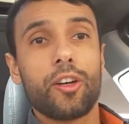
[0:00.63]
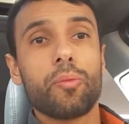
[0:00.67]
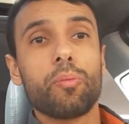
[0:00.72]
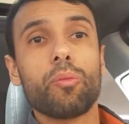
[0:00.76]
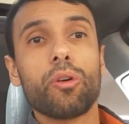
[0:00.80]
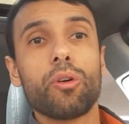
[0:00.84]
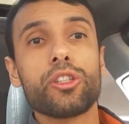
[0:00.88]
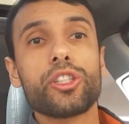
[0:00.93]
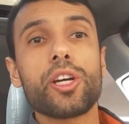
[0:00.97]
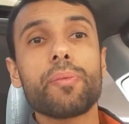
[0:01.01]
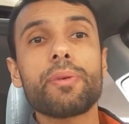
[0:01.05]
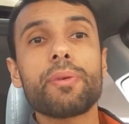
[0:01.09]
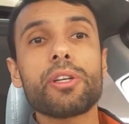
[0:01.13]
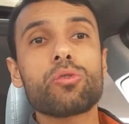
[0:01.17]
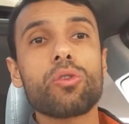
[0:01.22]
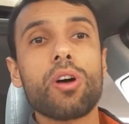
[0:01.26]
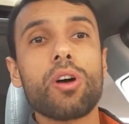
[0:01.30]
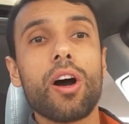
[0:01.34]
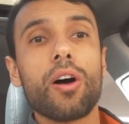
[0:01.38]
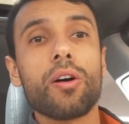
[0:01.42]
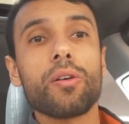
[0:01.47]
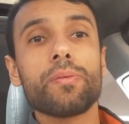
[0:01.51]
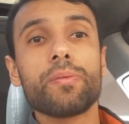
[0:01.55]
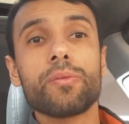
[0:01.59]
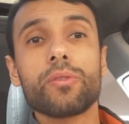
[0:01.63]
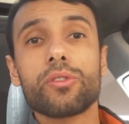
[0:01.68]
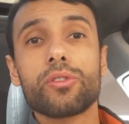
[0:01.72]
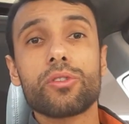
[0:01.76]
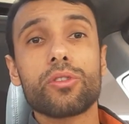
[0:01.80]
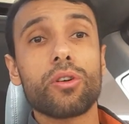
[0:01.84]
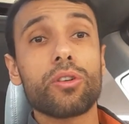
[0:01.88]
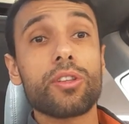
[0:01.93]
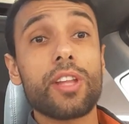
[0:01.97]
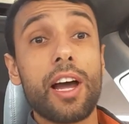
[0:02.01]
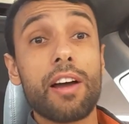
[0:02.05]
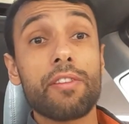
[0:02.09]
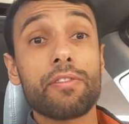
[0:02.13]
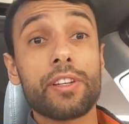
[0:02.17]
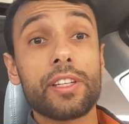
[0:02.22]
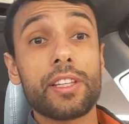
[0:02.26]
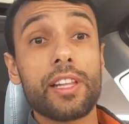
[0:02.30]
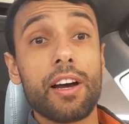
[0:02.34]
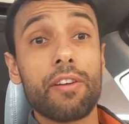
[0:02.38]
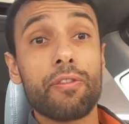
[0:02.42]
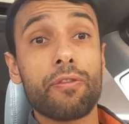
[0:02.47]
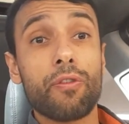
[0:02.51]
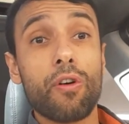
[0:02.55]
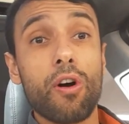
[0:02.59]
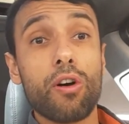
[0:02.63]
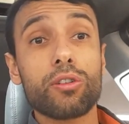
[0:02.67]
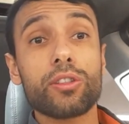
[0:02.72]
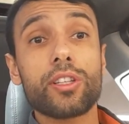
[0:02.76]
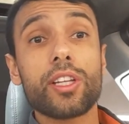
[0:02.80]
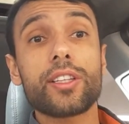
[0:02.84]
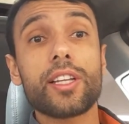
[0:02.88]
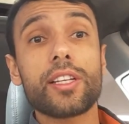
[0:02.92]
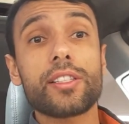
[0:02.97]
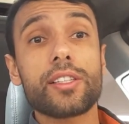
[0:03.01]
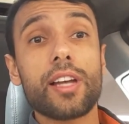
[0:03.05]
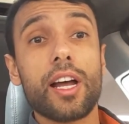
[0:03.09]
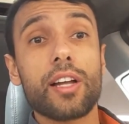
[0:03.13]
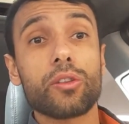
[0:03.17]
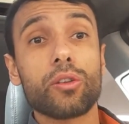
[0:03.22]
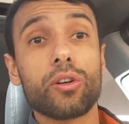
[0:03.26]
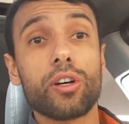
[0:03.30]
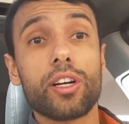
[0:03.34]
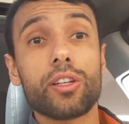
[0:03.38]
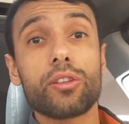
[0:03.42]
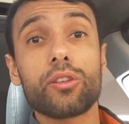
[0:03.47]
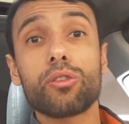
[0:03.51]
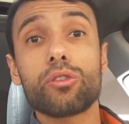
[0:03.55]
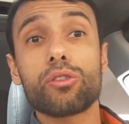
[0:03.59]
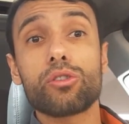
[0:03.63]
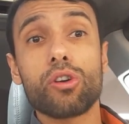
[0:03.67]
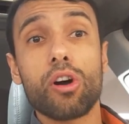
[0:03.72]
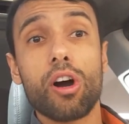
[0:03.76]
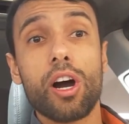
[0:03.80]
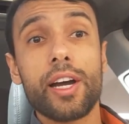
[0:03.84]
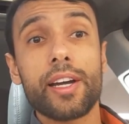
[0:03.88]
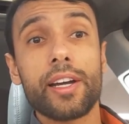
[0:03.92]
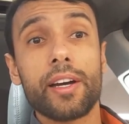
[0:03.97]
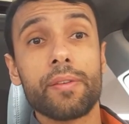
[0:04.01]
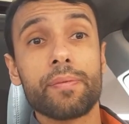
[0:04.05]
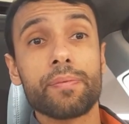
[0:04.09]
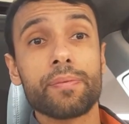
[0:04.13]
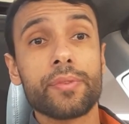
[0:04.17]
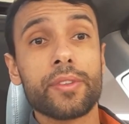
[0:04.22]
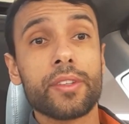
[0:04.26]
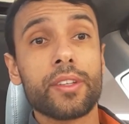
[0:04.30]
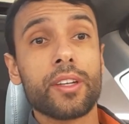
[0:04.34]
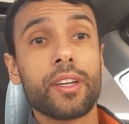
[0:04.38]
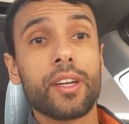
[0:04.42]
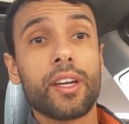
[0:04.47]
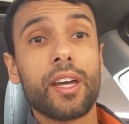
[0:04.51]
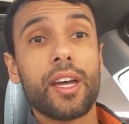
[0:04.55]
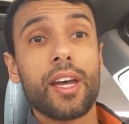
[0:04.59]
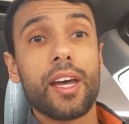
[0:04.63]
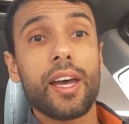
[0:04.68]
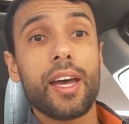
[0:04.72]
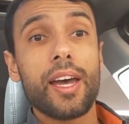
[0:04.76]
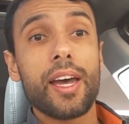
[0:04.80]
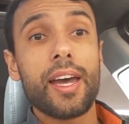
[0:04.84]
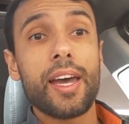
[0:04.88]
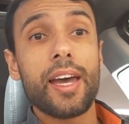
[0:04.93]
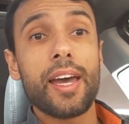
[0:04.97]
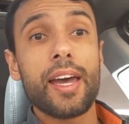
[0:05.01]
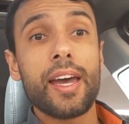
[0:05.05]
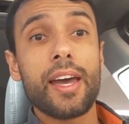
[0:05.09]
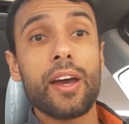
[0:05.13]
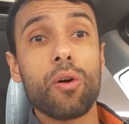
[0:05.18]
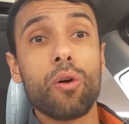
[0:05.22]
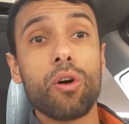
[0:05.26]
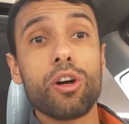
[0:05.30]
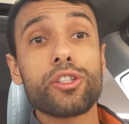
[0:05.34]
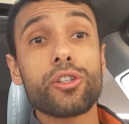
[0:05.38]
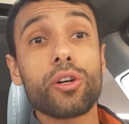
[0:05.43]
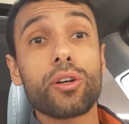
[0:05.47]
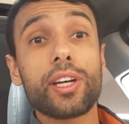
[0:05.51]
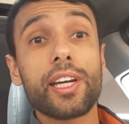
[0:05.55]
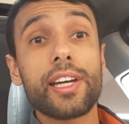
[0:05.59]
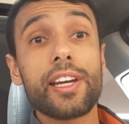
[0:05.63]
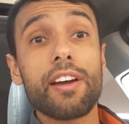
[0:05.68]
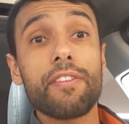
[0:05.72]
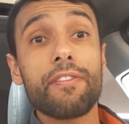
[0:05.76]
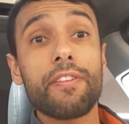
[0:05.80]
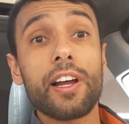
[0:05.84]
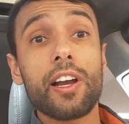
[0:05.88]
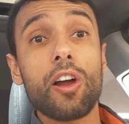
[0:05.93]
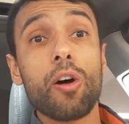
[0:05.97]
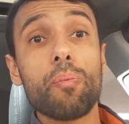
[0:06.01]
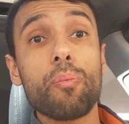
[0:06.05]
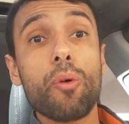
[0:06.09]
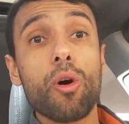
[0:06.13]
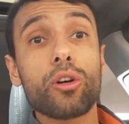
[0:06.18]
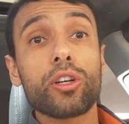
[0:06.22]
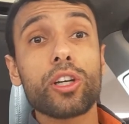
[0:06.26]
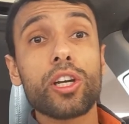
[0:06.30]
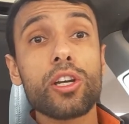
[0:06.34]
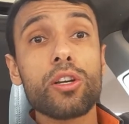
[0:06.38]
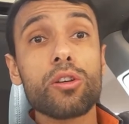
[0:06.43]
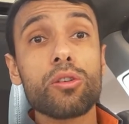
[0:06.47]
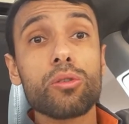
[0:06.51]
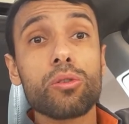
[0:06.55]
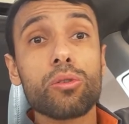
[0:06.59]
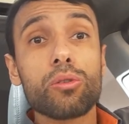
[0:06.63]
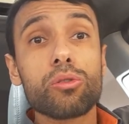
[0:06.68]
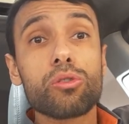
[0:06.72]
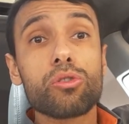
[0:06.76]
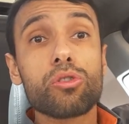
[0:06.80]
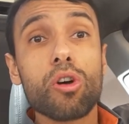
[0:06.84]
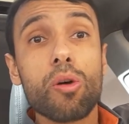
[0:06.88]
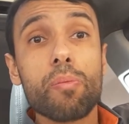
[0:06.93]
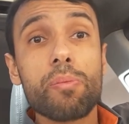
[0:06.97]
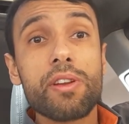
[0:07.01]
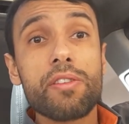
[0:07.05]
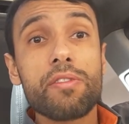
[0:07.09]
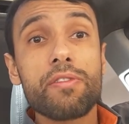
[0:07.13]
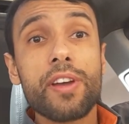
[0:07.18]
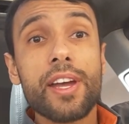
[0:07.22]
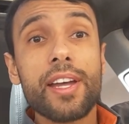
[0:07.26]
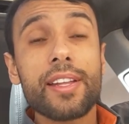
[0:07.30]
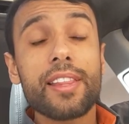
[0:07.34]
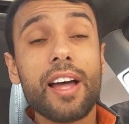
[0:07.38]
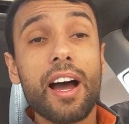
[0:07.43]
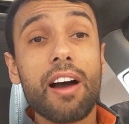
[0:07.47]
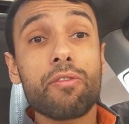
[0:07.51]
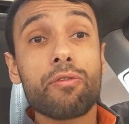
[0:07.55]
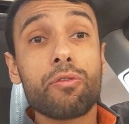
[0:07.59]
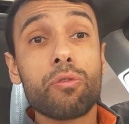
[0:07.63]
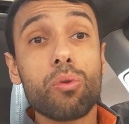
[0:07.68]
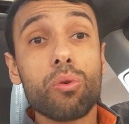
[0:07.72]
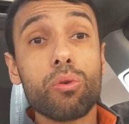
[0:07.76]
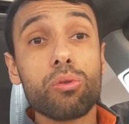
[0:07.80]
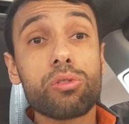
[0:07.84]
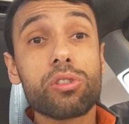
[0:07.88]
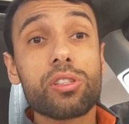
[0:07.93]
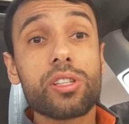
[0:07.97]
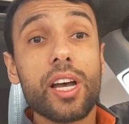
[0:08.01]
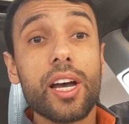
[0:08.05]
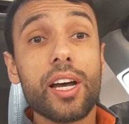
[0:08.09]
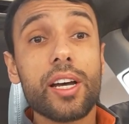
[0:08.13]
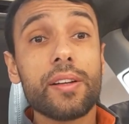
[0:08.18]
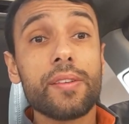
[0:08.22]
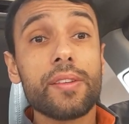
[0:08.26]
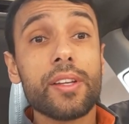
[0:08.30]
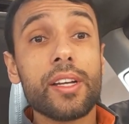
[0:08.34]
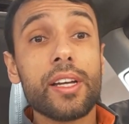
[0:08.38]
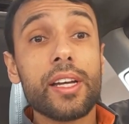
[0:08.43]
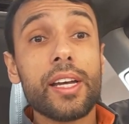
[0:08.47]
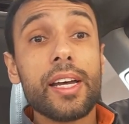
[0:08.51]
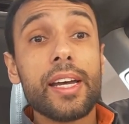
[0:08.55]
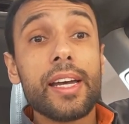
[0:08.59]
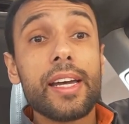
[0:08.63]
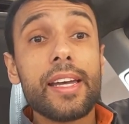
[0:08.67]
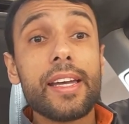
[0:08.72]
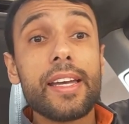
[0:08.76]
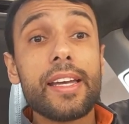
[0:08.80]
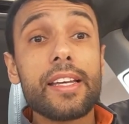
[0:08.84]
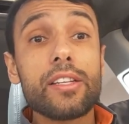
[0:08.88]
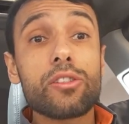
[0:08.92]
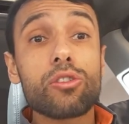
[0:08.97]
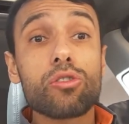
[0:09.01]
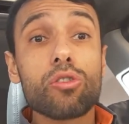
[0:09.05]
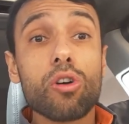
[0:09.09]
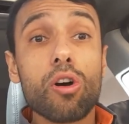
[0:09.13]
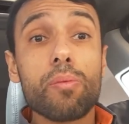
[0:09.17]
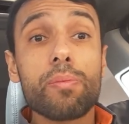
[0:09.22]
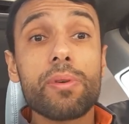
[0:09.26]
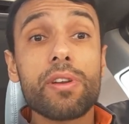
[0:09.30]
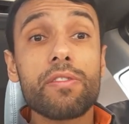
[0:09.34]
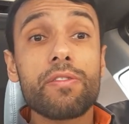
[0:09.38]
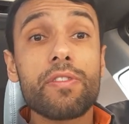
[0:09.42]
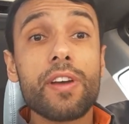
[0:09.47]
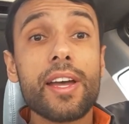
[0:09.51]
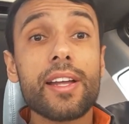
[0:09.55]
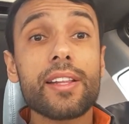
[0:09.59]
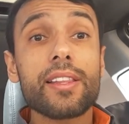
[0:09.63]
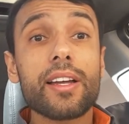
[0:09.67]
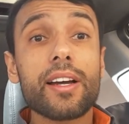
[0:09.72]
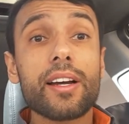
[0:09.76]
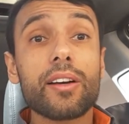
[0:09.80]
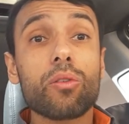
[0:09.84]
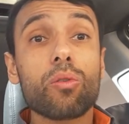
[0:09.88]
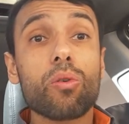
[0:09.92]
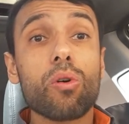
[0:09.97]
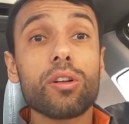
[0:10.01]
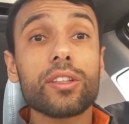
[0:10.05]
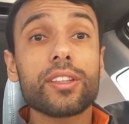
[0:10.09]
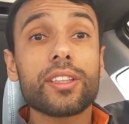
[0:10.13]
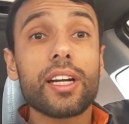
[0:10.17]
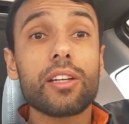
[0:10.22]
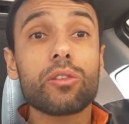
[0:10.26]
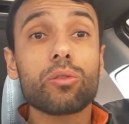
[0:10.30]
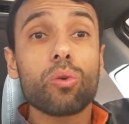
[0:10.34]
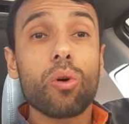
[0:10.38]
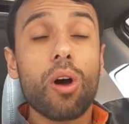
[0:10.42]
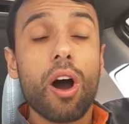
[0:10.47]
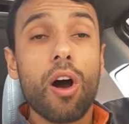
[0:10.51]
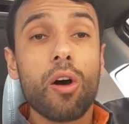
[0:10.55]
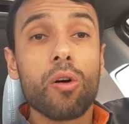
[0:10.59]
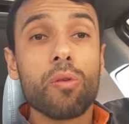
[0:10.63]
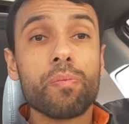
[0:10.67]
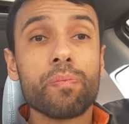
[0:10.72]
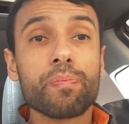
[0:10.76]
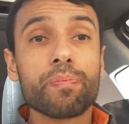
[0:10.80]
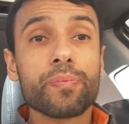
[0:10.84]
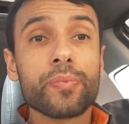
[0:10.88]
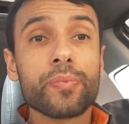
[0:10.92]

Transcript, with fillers: Bom dia pessoal, sou o Davi da Foco Tetetizadora, tudo jóia? É, hoje eu queria falar um pouquinho sobre venda avulsa e sobre venda contratual.